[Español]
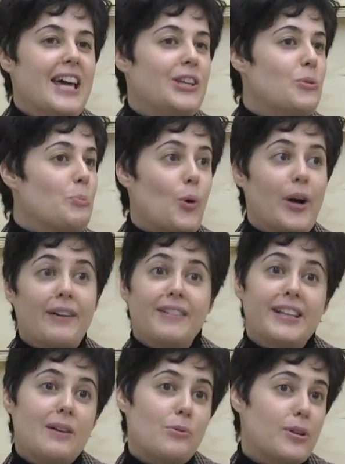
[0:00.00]
Y un poco
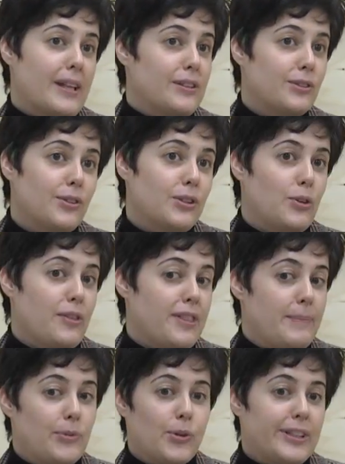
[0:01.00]
acabaría abordando el
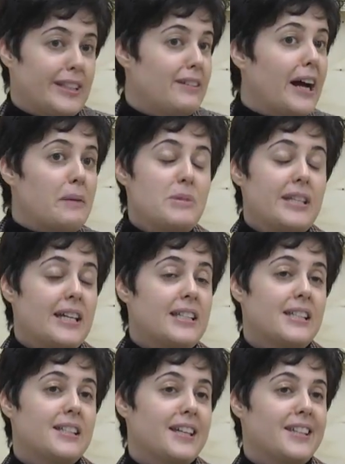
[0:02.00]
concepto que trabajé en mi
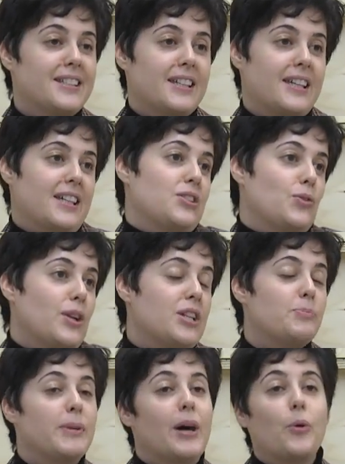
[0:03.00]
tesis, que es que son
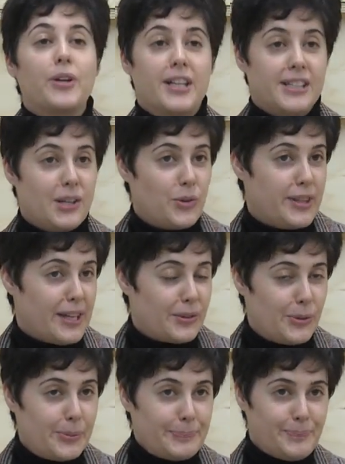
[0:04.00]
las pedagogías de contacto.